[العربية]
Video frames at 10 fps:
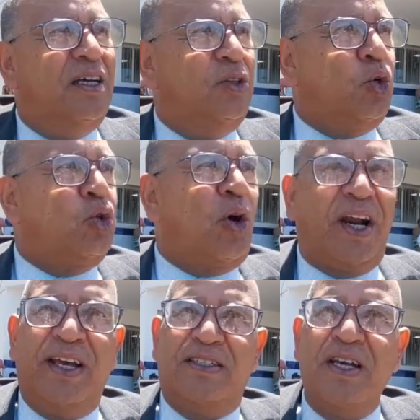الدكتور
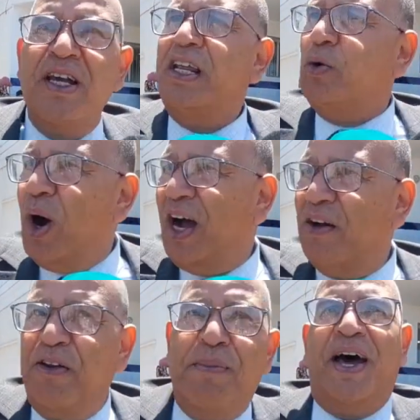الرئيس اللي
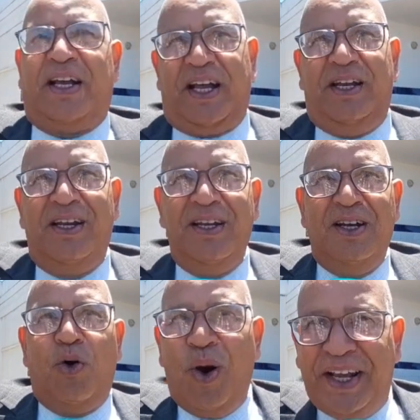واقف البارح كان
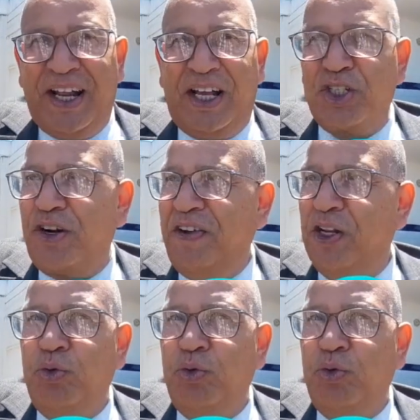هو اللي كان كيشرف على